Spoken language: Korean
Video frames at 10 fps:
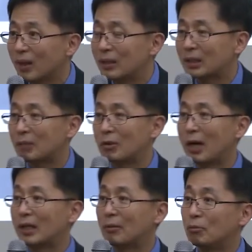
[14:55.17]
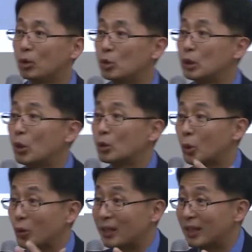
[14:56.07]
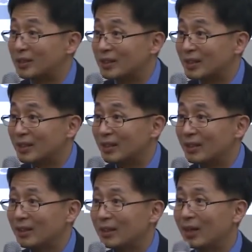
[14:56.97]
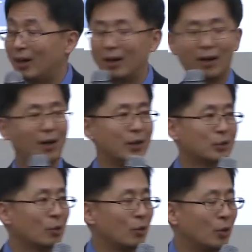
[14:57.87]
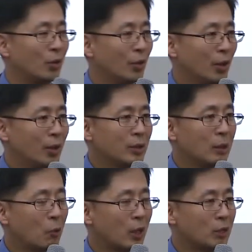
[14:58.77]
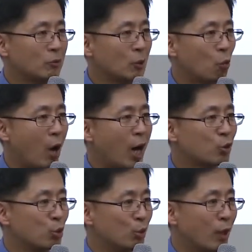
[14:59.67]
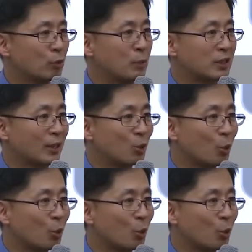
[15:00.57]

하니까 뭐 가능하면 뭐 유기농 쪽으로 간다든지 아, 저 일본 같으면 이제 와규 아주 비싼